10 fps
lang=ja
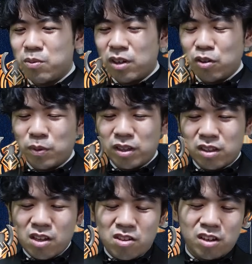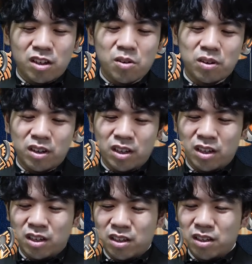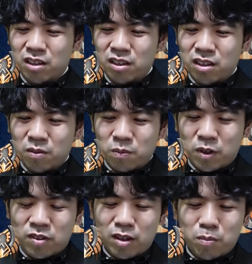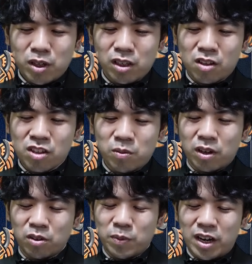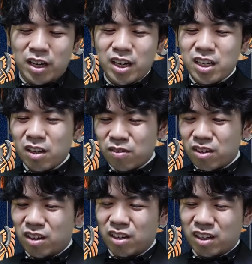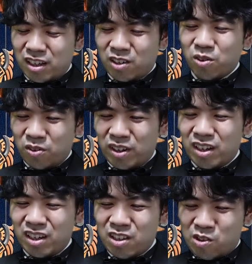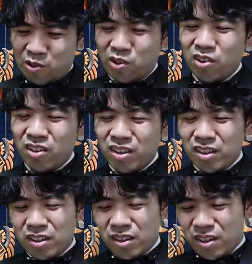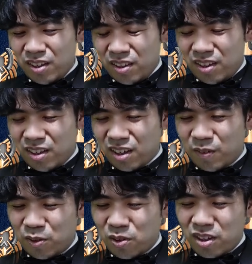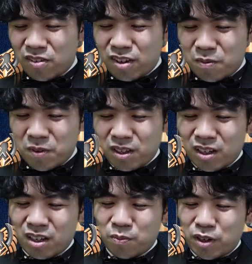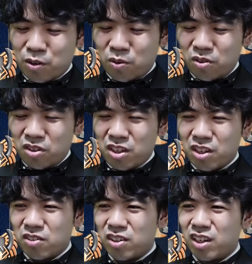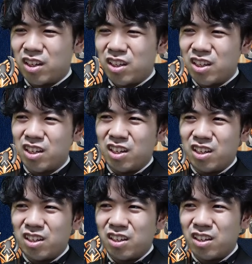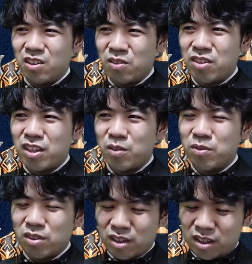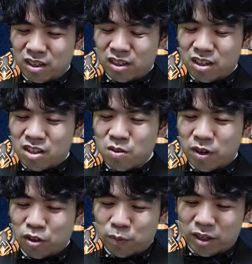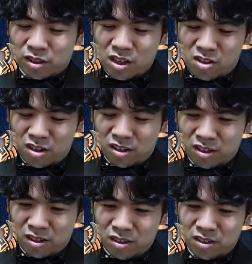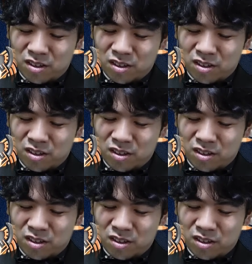分アドバンテージ得られるから、まあ3マナ、しかもまあ払いやすいから、これは一応。だからまあそれで3マナ、まあ、4-2 ぐらいに捨てた分が1枚アドバンテージだから、